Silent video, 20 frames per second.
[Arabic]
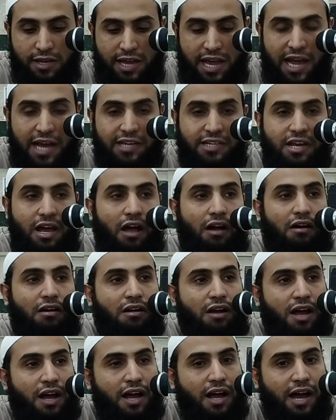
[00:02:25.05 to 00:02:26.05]
كان
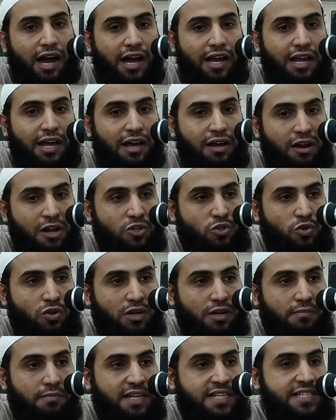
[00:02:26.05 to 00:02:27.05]
يقرأ على
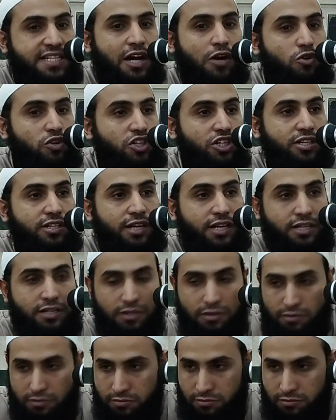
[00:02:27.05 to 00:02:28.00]
رجل مسه جني